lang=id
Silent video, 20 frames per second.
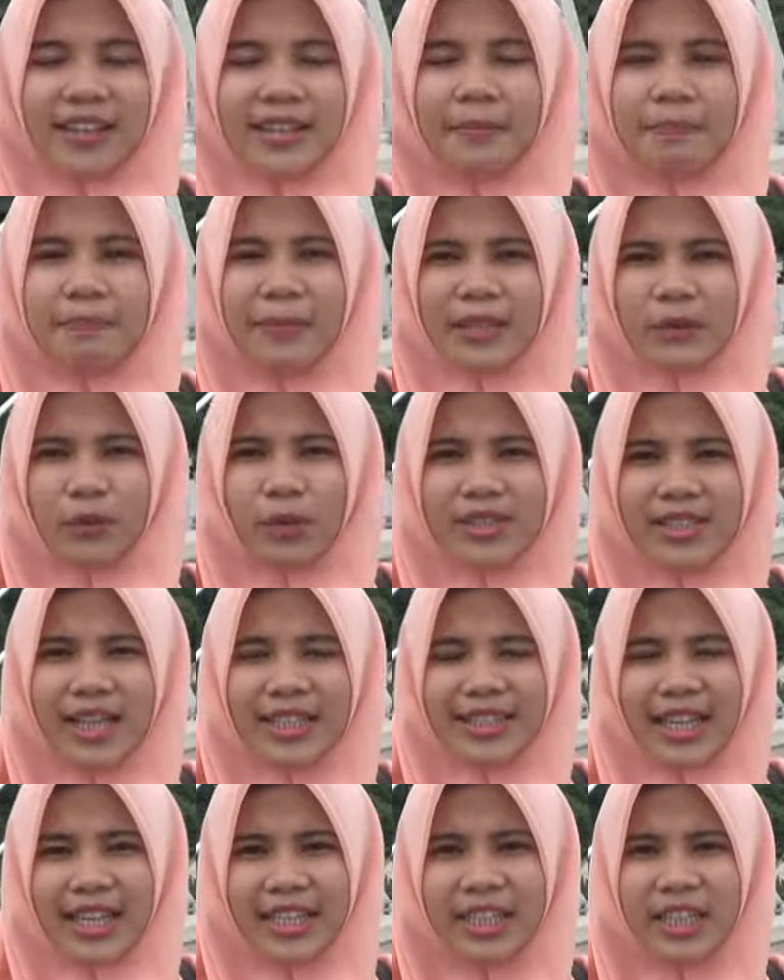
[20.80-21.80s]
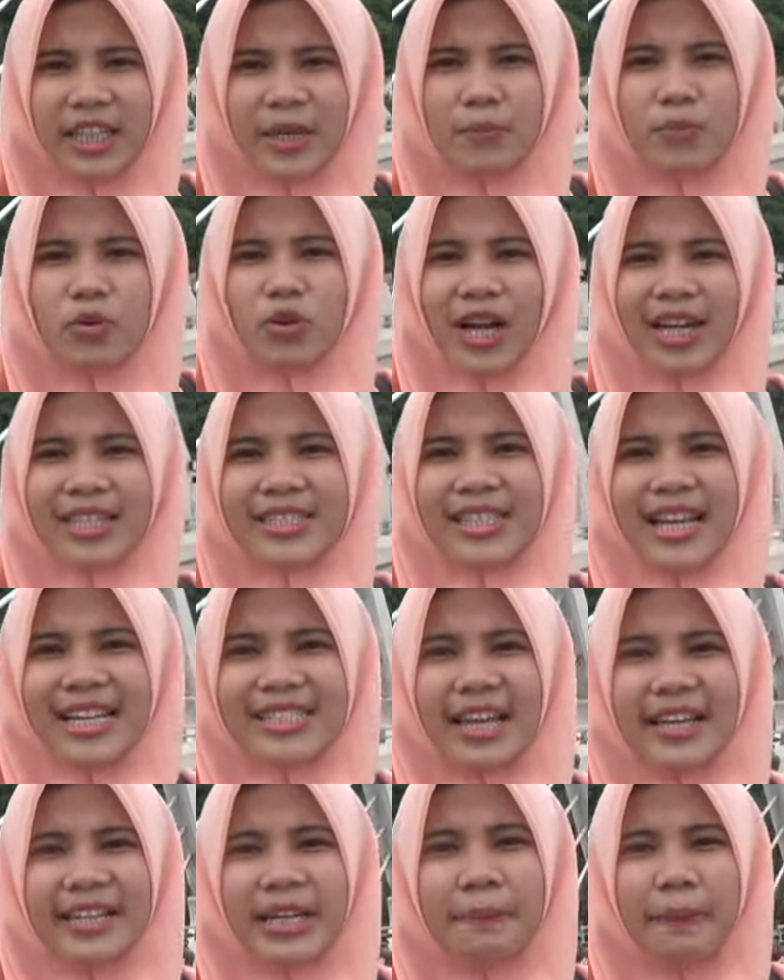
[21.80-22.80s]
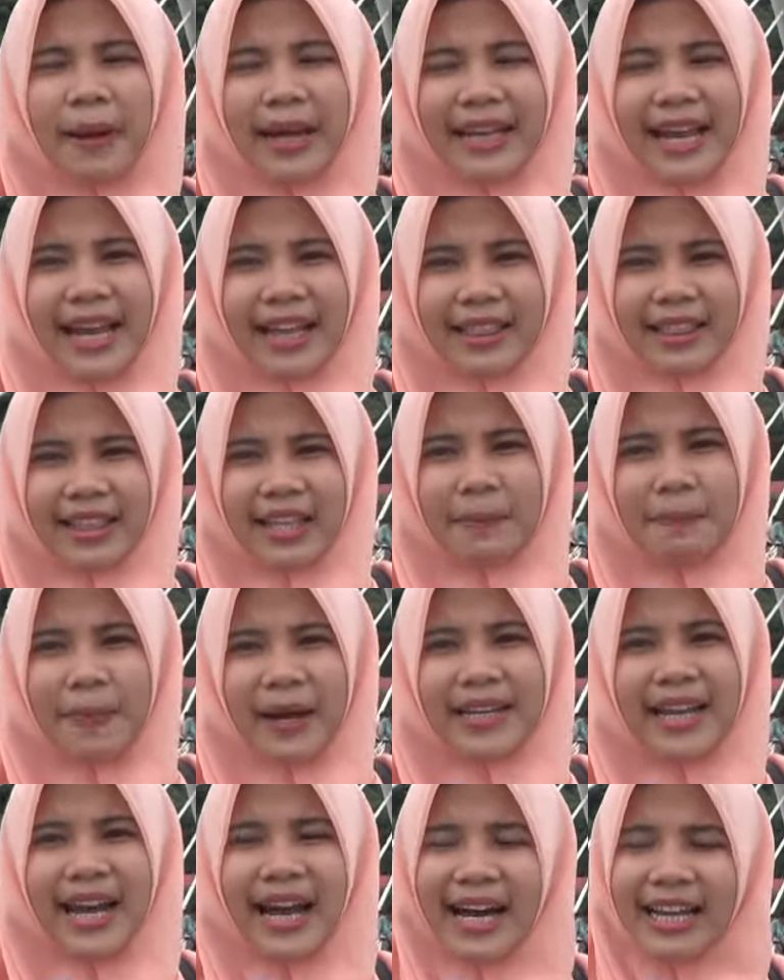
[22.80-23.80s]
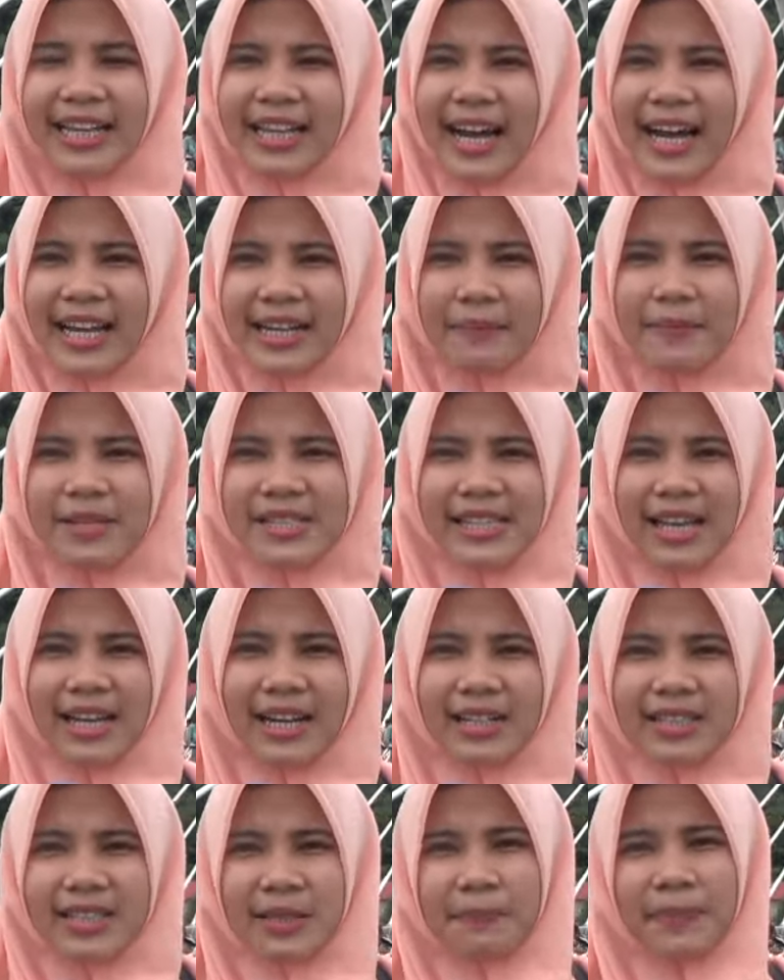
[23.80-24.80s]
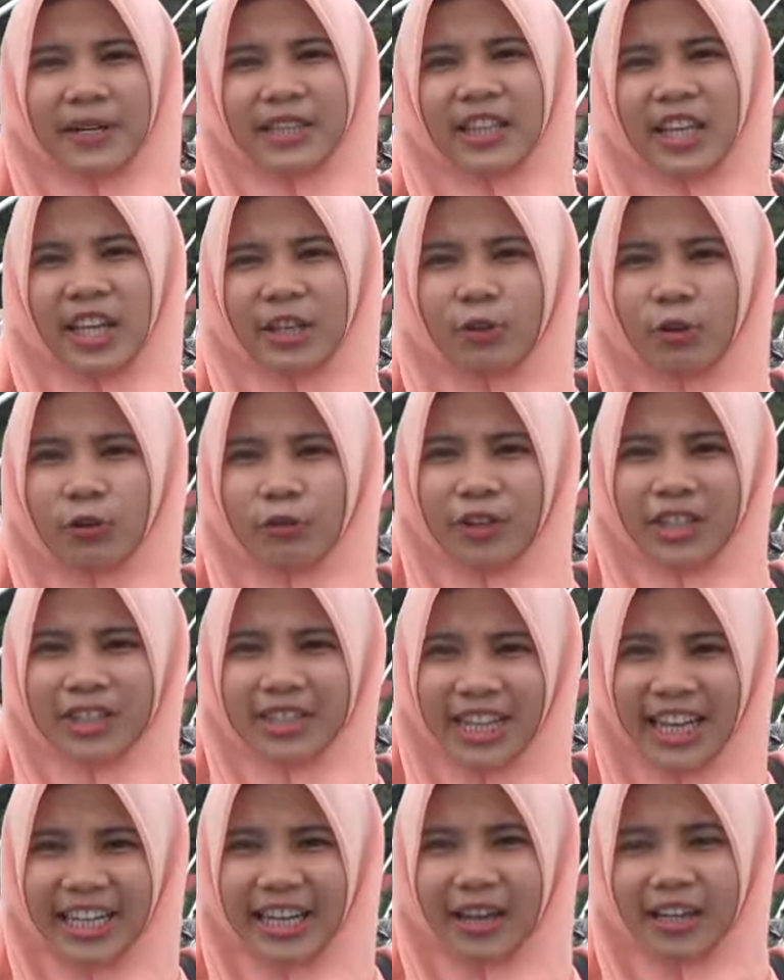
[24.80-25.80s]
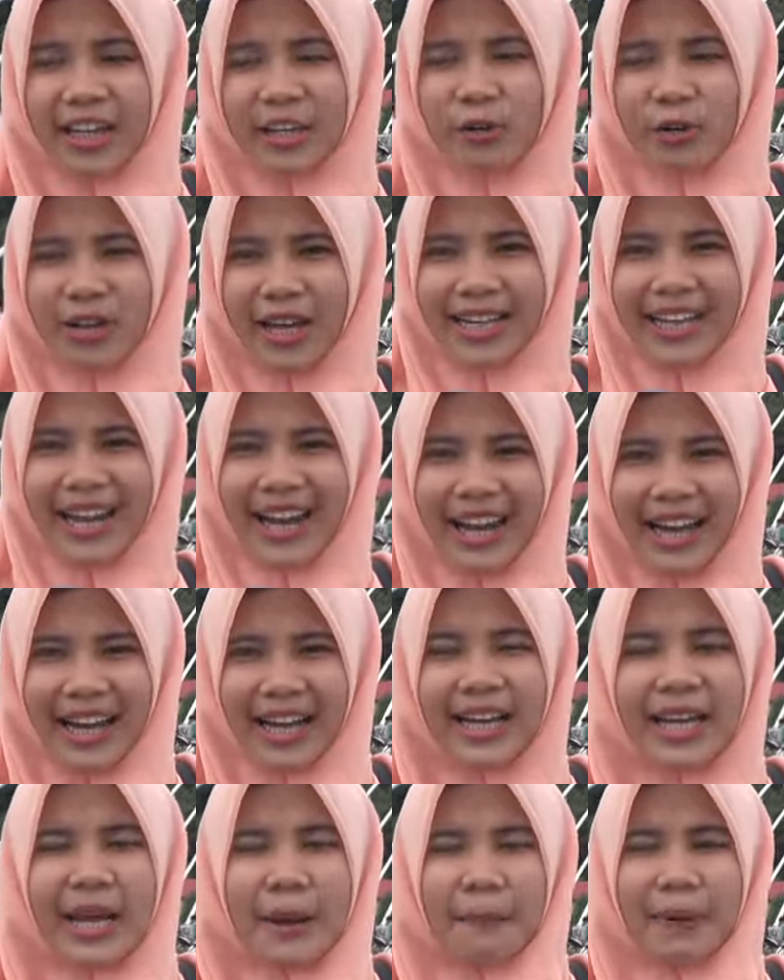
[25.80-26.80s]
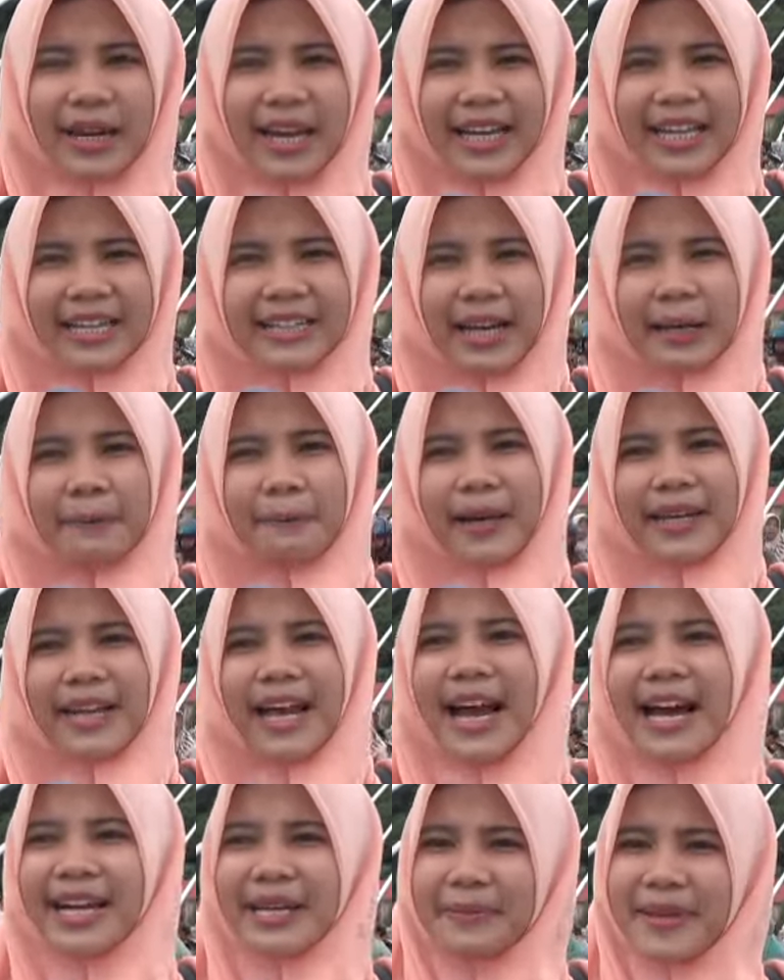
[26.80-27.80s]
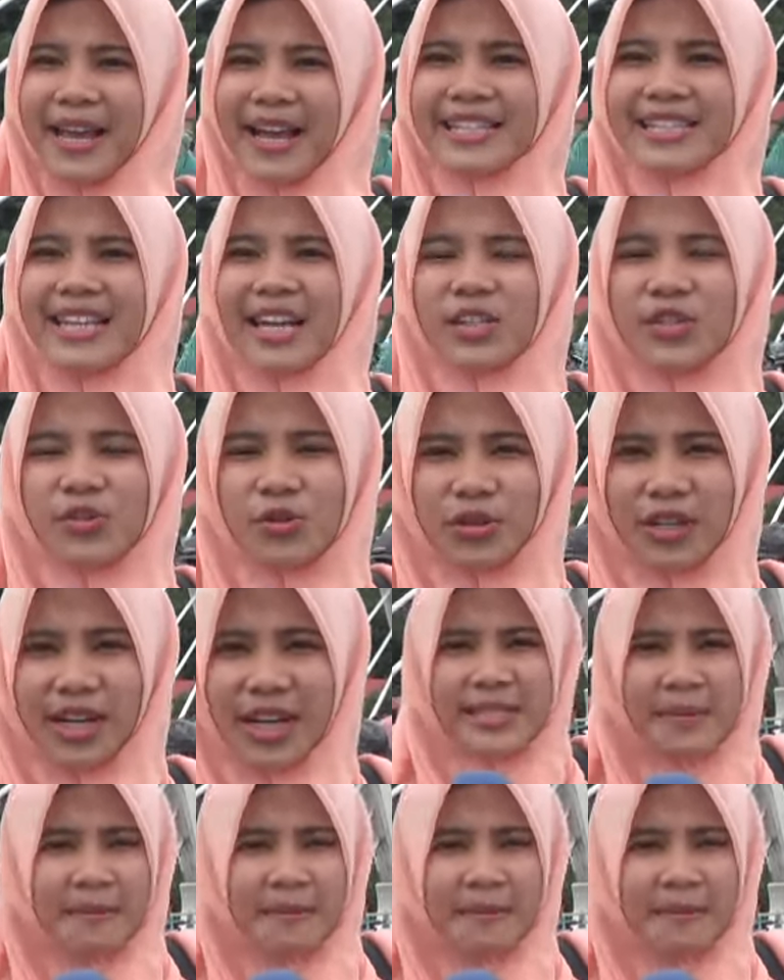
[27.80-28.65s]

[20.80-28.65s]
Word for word: Tempat wisata ini bukan saja dipadati pada hari-hari besar seperti Idul Fitri dan Idul Adha, melainkan pada hari biasa juga.